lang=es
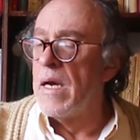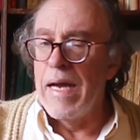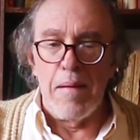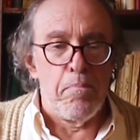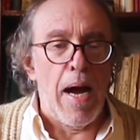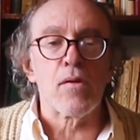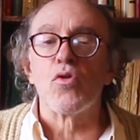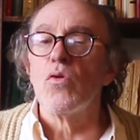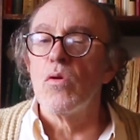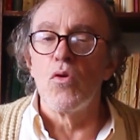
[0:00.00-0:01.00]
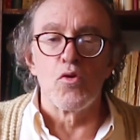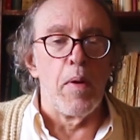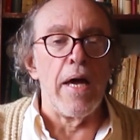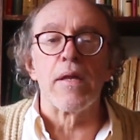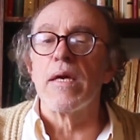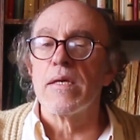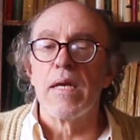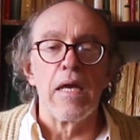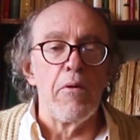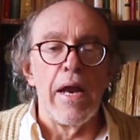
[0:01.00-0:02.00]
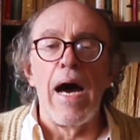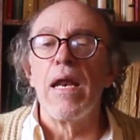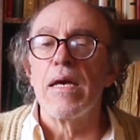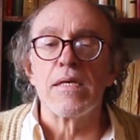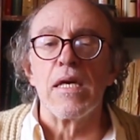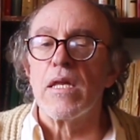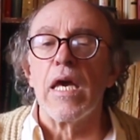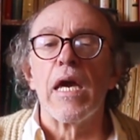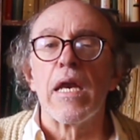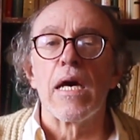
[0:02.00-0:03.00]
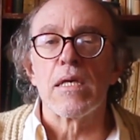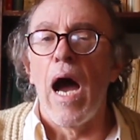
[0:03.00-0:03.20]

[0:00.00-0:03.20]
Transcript: el pacto, los verdes, liberales, indígenas,